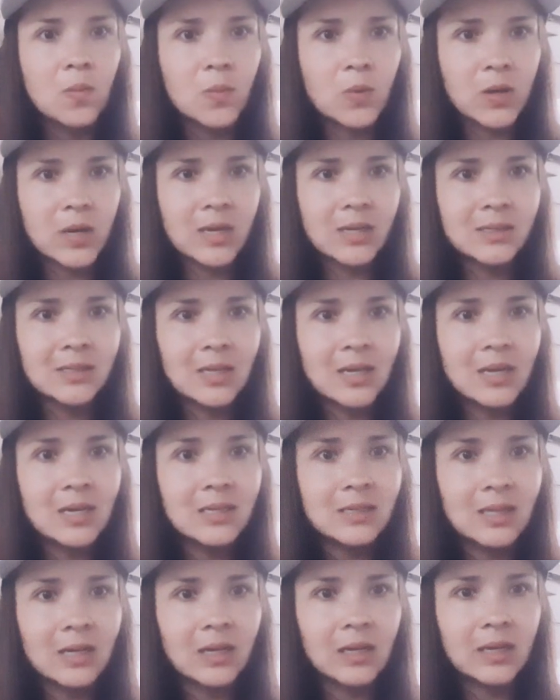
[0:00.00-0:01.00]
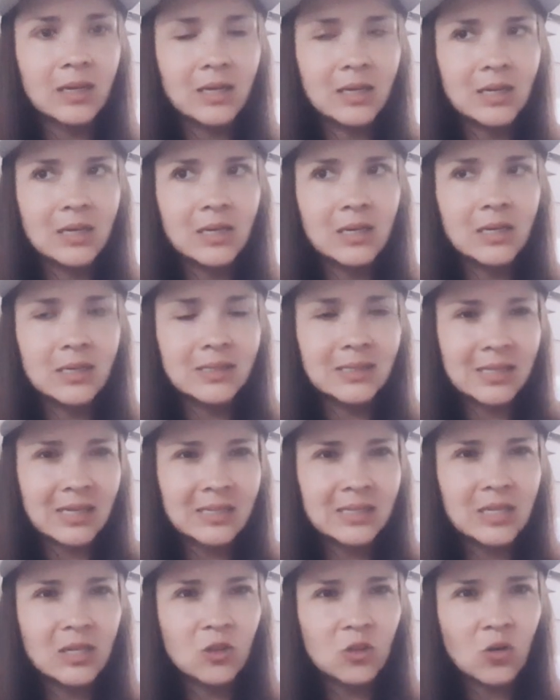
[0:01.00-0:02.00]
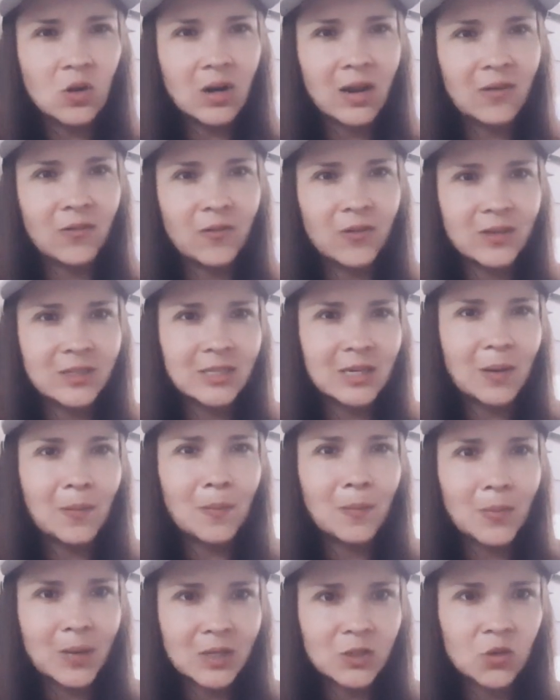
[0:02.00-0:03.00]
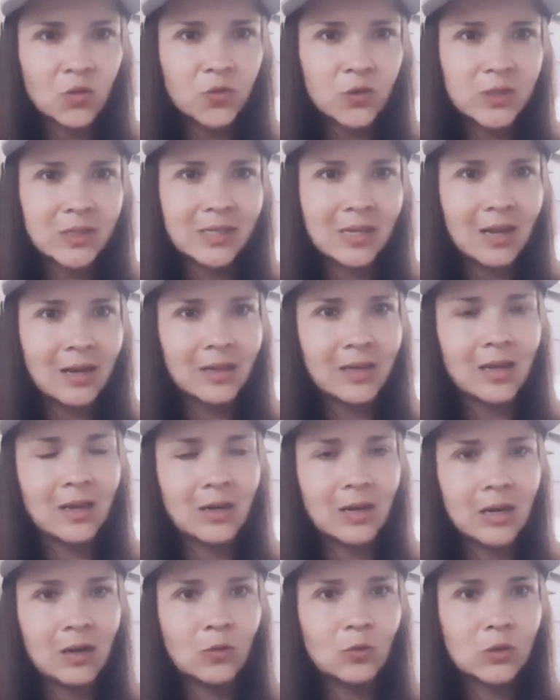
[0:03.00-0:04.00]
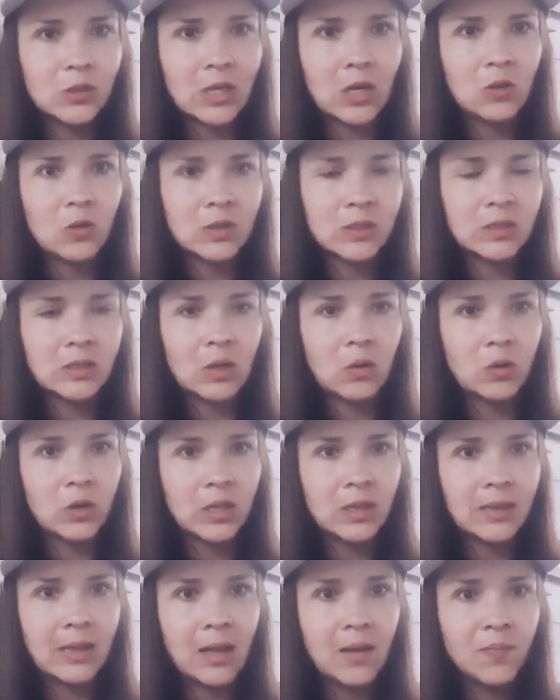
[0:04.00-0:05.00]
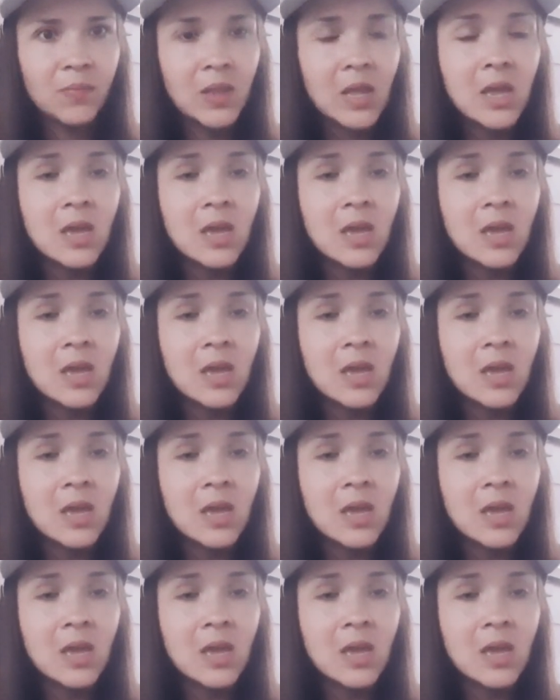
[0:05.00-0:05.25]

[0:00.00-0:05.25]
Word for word: pues esta eh, está siendo la fecha más oficial que han anunciado hasta ahorita.